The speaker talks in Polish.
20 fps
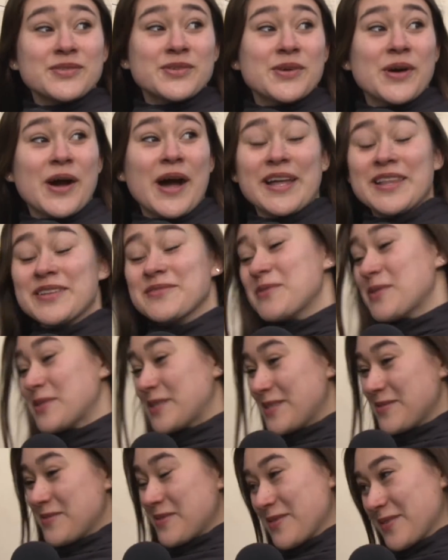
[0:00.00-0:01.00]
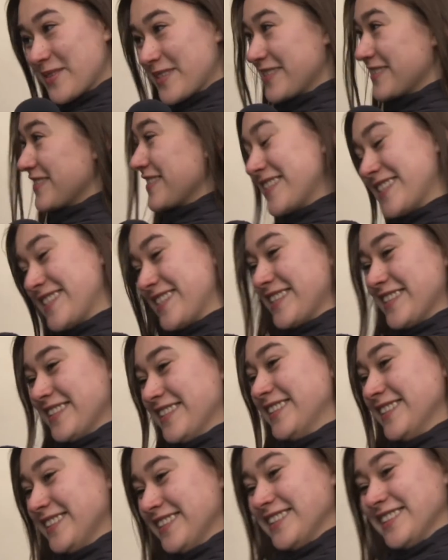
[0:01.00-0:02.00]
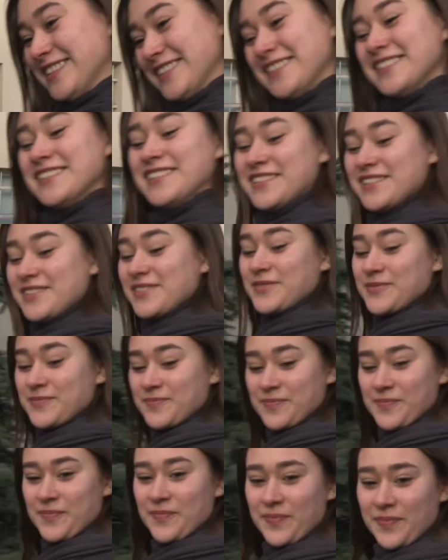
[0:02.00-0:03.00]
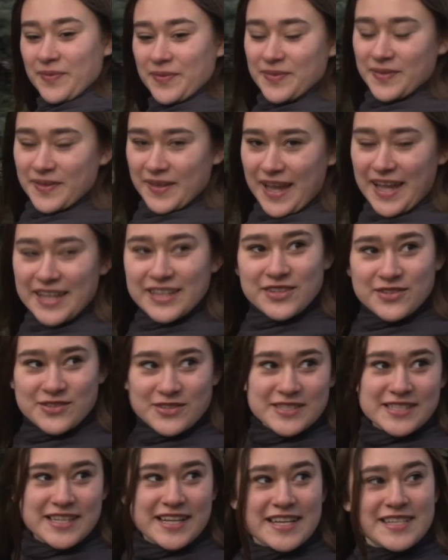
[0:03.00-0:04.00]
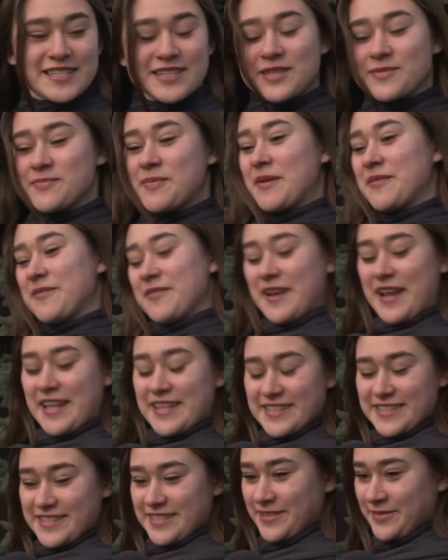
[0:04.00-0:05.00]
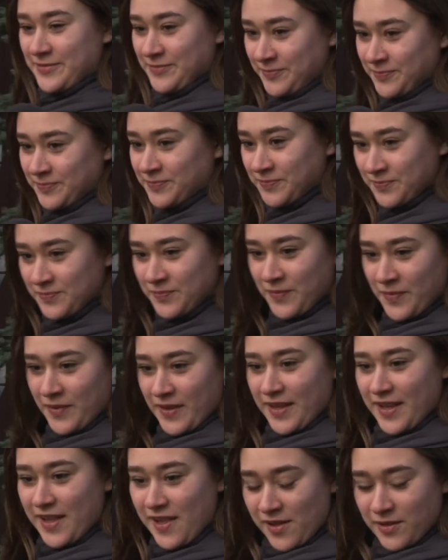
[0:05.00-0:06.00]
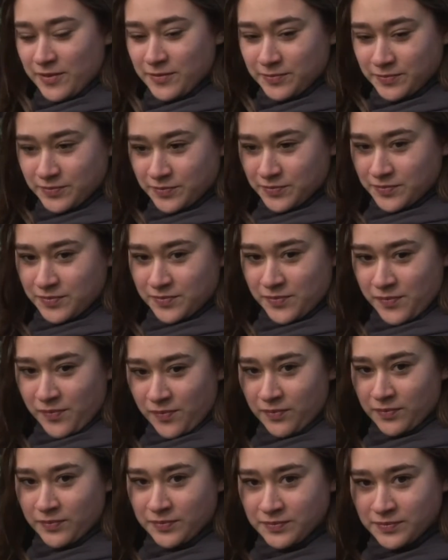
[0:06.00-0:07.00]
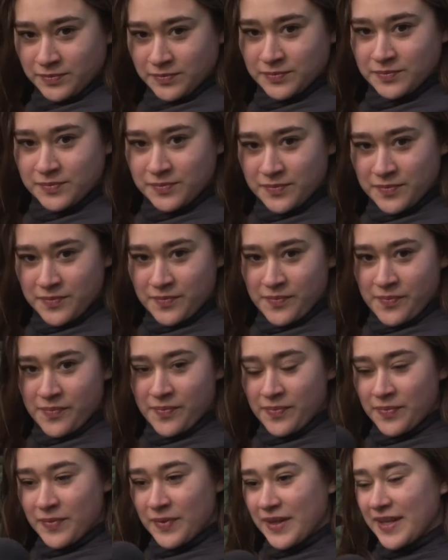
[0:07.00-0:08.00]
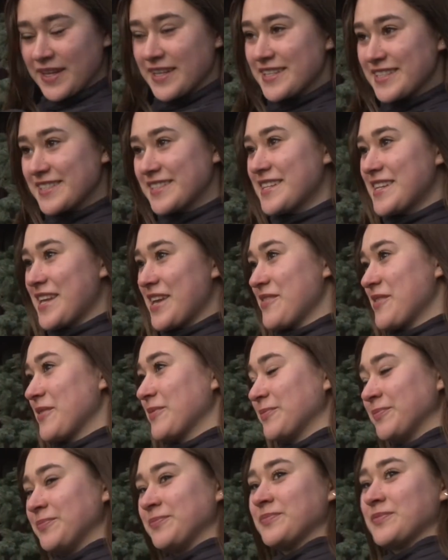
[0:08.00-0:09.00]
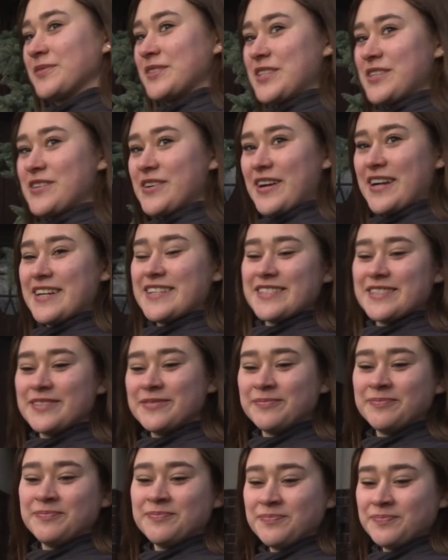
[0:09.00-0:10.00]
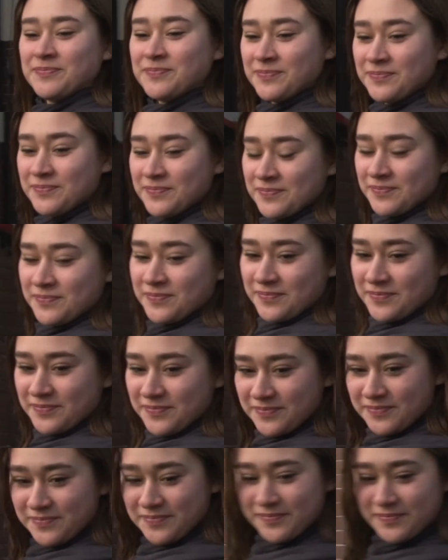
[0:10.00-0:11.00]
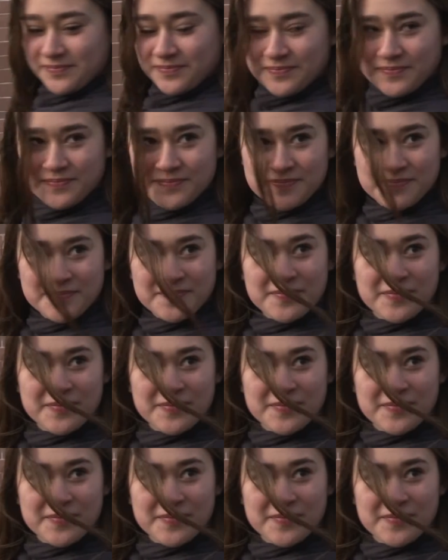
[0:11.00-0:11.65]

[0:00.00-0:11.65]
ukochaną osobą oczywiście. A w jaki sposób? A to już zależy od preferencji. A ty, jak będziesz spędzała walentynki? Wiesz co, nie wiem, się okaże. A jakbyś chciała spędzić?